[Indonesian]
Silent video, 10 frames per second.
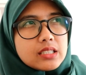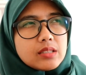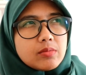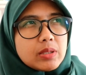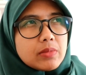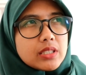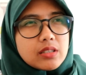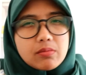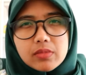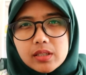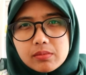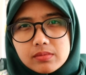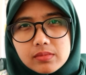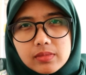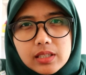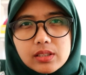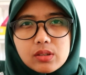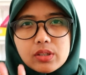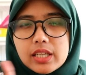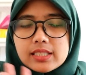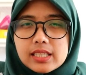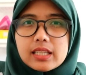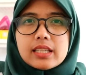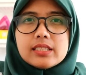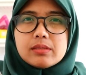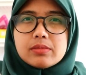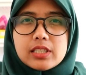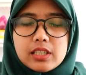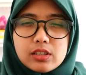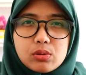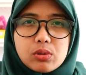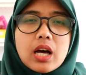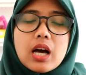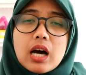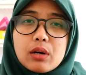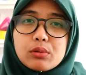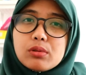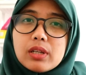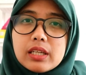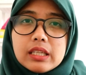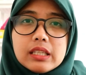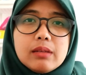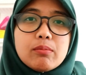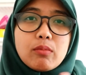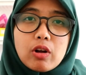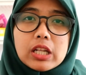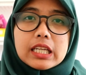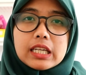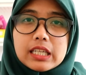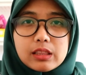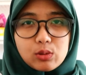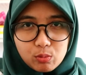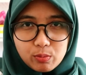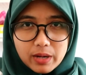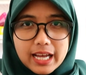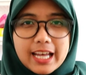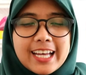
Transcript: jam 5 jam 6 hmm. atau ya sekitaran jam segitu aku tuh lagi di mall deket rumah